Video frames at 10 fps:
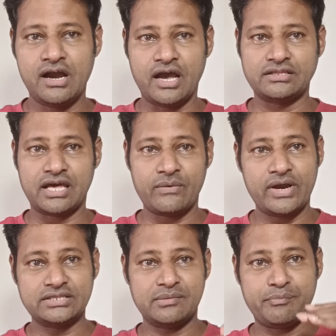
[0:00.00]
ఆ
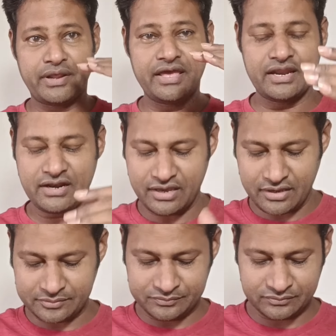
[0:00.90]
తర్వాత ప్రేరణ
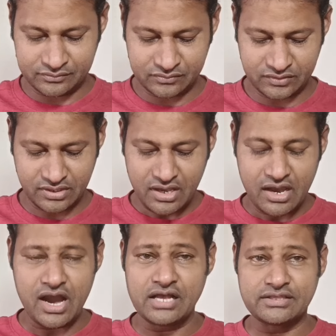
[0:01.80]

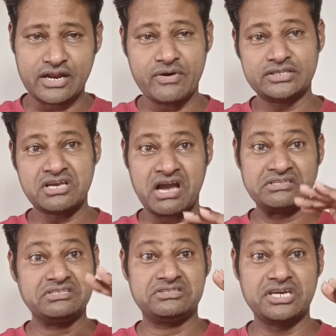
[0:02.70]
ఆ తర్వాత
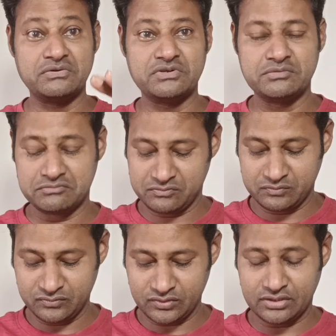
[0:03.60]
ఆదిత్య ఓం
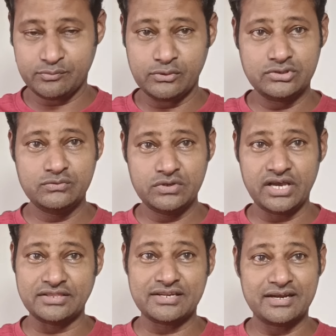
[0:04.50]
పృథ్వీ
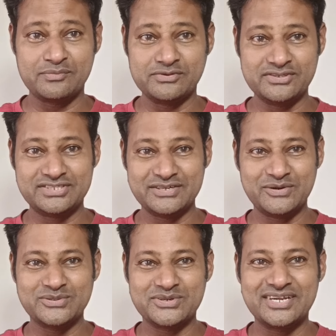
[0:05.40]
అందరికంటే ముందు సేవ్
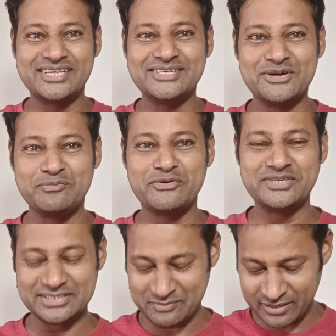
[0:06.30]
అవుతున్నాడు అనేది గొప్ప
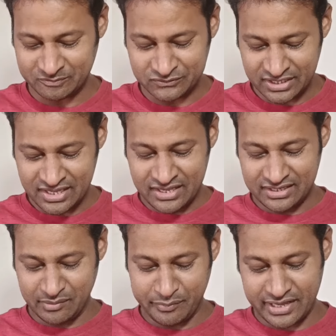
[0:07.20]
విషయమే
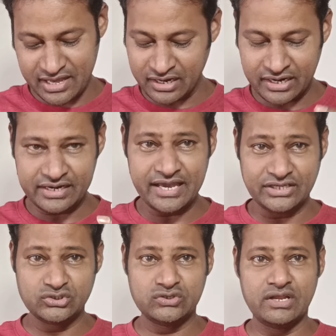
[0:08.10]
ఇక ప్రేరణ అంటే
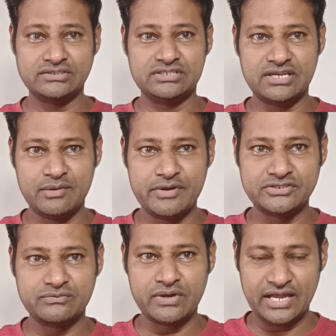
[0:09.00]
యాజ్ యూజువల్గా సీరియల్
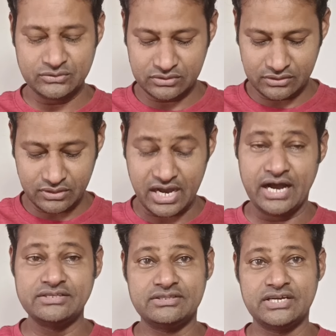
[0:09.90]
బేస్డ్ ఫ్యాన్స్ ఉన్నారు
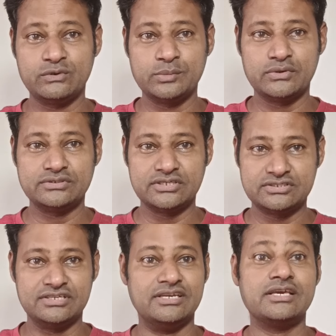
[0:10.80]
ఆదిత్య ఓమికి
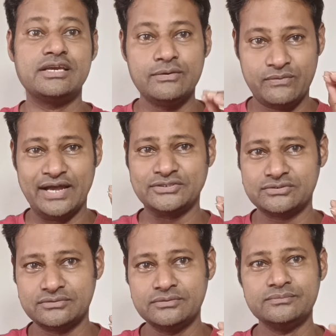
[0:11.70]
వచ్చేసి నిఖిల్
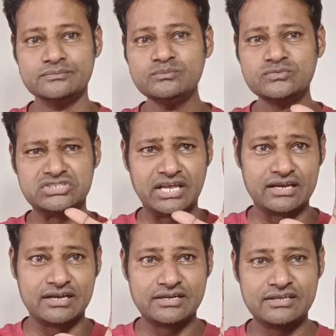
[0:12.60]
ఫ్యాన్స్ చాలా
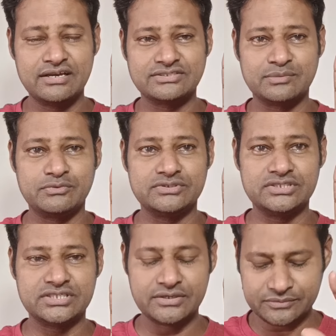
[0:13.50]
గట్టిగా సపోర్ట్
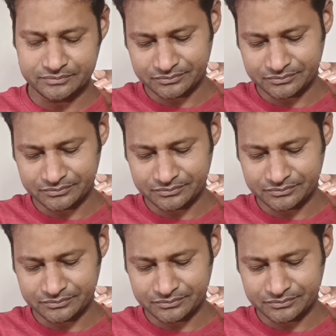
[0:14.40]
చేశారు